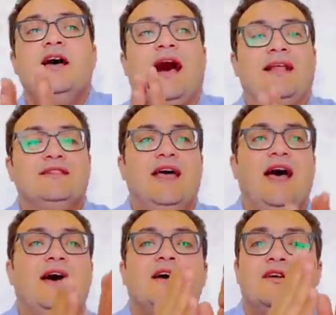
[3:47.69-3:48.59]

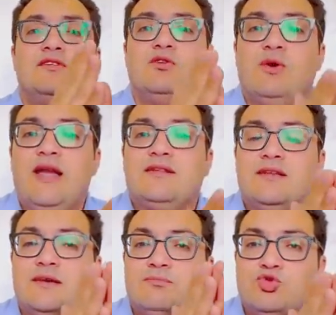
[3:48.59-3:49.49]
عندها
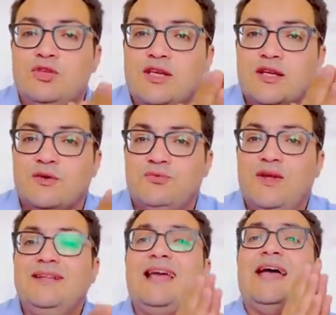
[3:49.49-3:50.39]
دلوقتي مدير
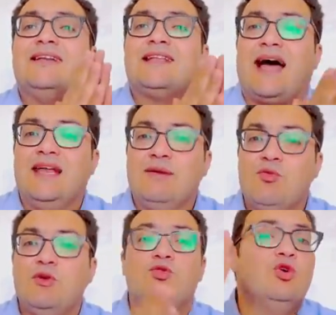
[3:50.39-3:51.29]
فني
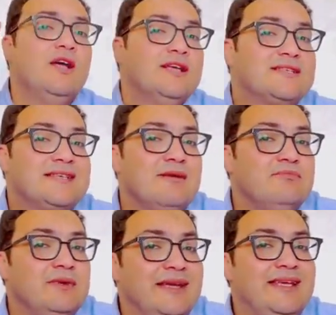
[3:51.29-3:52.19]
هيتعلموا منه
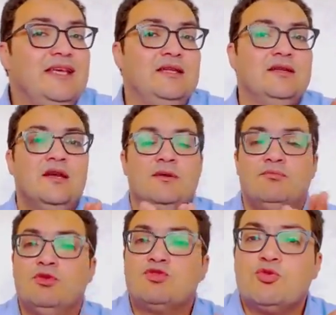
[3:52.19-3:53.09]
سامعين
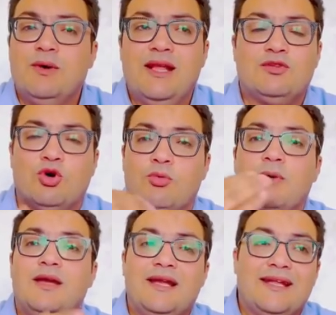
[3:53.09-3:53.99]
من
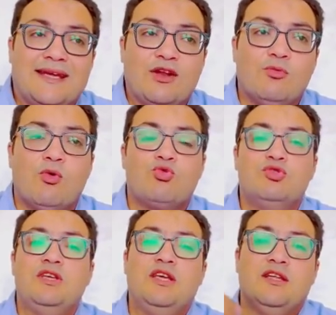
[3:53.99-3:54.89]
زملاتهم اللي كانوا
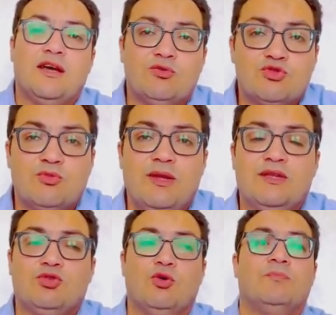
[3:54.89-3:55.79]
موجودين او
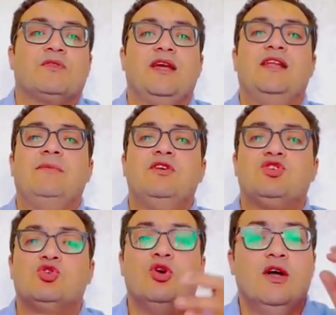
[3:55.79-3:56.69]
زملاتهم اللي
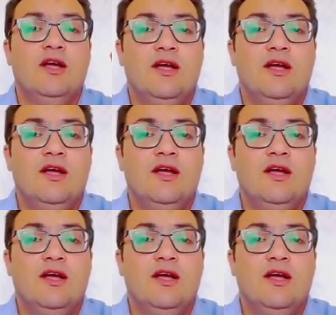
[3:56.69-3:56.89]
مشوا